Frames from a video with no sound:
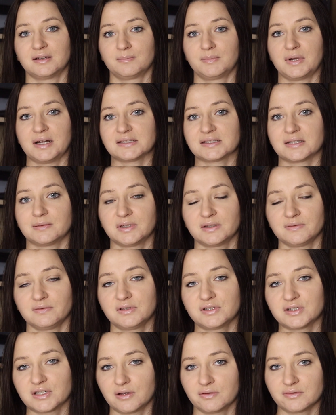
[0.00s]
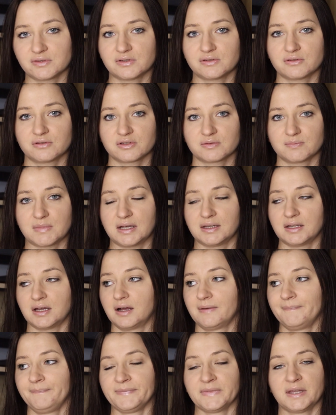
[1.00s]
balsam nawilżający z
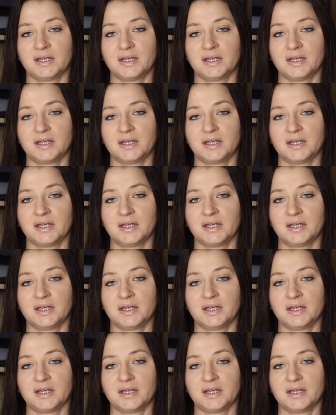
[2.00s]
Rossmana.